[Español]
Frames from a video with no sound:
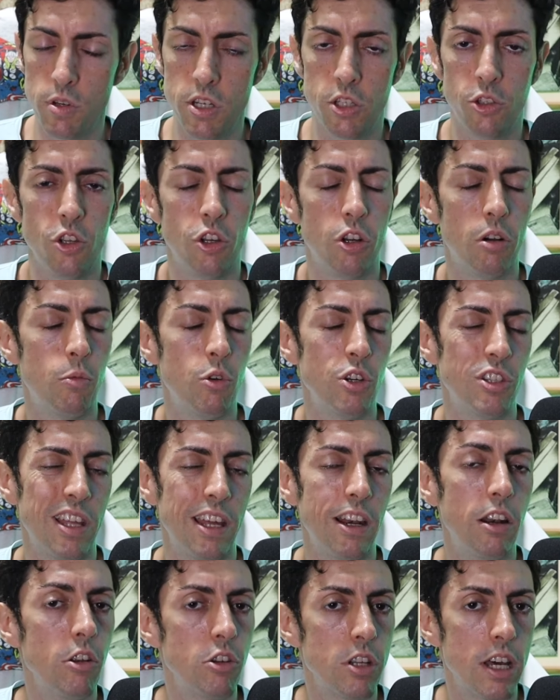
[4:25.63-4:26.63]
visto y cómo
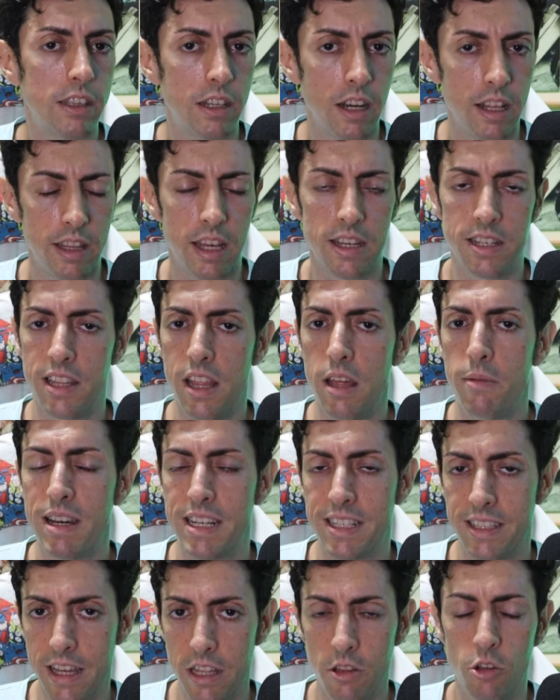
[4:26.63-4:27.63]
están los atletas
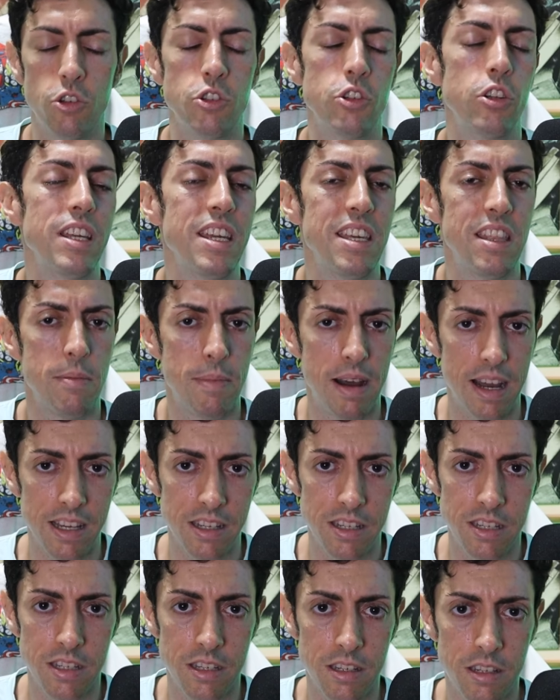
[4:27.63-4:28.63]
devastados y
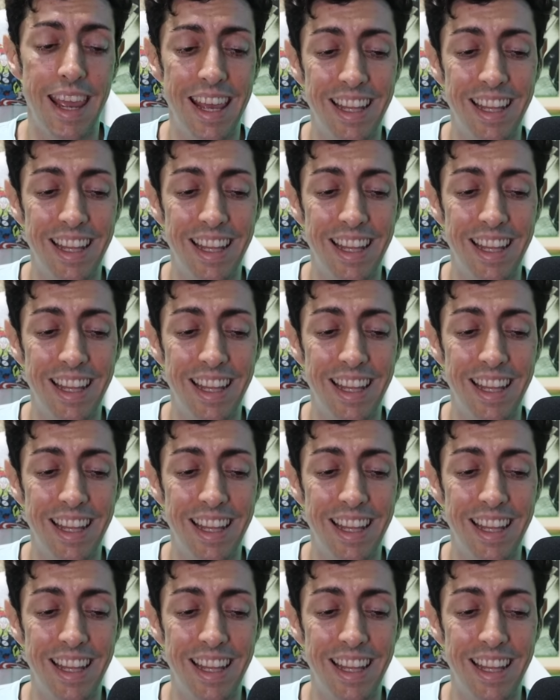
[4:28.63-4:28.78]
demás,